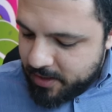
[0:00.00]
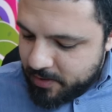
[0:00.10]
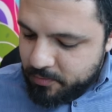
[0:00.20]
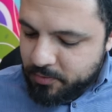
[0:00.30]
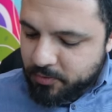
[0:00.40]

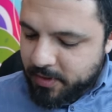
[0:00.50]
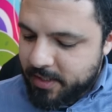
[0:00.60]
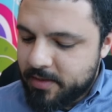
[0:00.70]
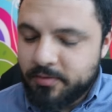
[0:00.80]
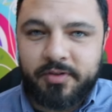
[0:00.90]
Eu uso
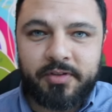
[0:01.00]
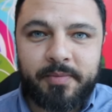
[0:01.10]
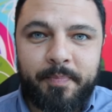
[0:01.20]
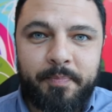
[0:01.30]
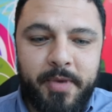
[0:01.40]
aqui
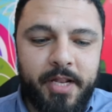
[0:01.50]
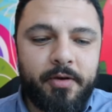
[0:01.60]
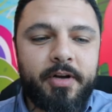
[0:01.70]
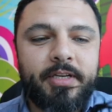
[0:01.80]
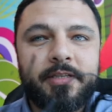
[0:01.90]
os
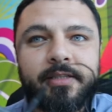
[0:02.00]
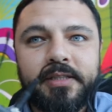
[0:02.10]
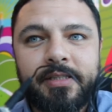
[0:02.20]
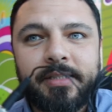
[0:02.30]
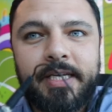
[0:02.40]

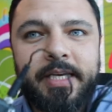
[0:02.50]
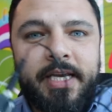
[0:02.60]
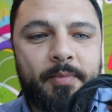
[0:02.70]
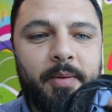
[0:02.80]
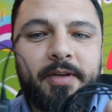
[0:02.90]
melhores
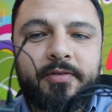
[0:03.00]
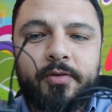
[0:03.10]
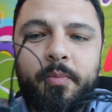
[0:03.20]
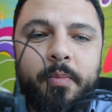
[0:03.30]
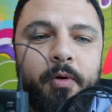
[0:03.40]
equipamentos
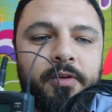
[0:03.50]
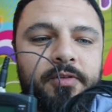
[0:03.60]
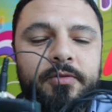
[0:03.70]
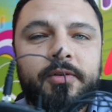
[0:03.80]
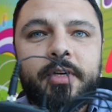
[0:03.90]
que eu
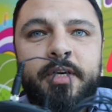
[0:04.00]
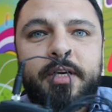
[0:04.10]
posso